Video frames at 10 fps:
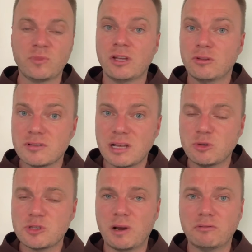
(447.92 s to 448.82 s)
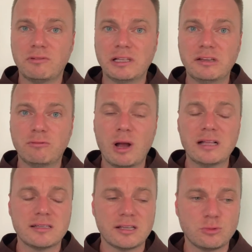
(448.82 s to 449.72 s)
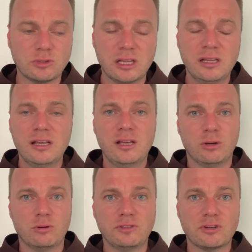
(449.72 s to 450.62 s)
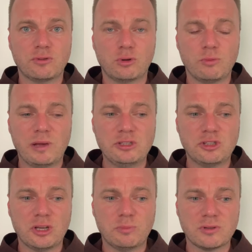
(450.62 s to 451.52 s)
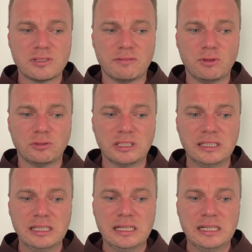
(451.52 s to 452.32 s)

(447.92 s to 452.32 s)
To samo sprawowanie władzy jest tutaj również w dokumencie postawiony